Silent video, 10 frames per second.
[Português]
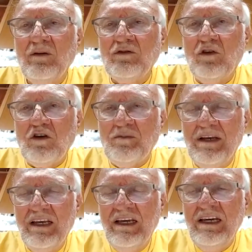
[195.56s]
os dois
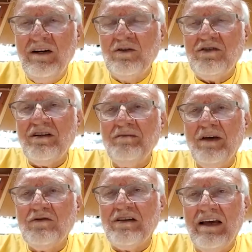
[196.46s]
meninos,
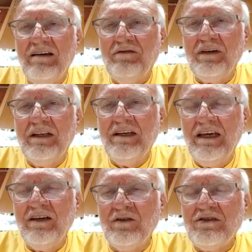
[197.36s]
meus é,
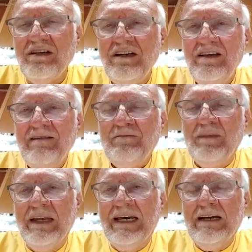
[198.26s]
filhinhos,
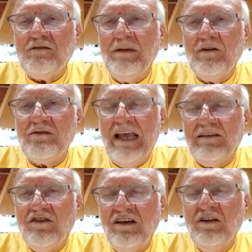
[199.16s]
né, os meus
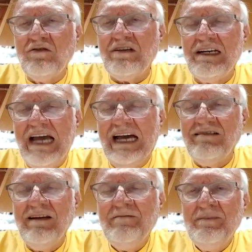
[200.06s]
netinhos,
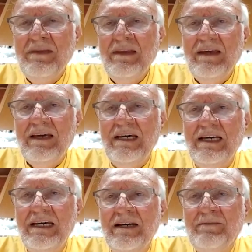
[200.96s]
aliás,
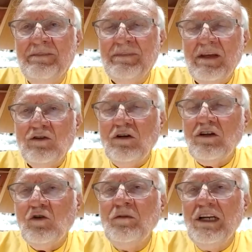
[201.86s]
e
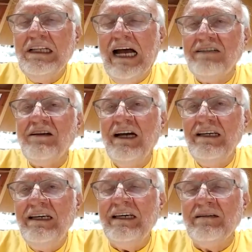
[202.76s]
toda a comunidade
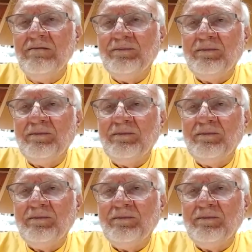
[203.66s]
aí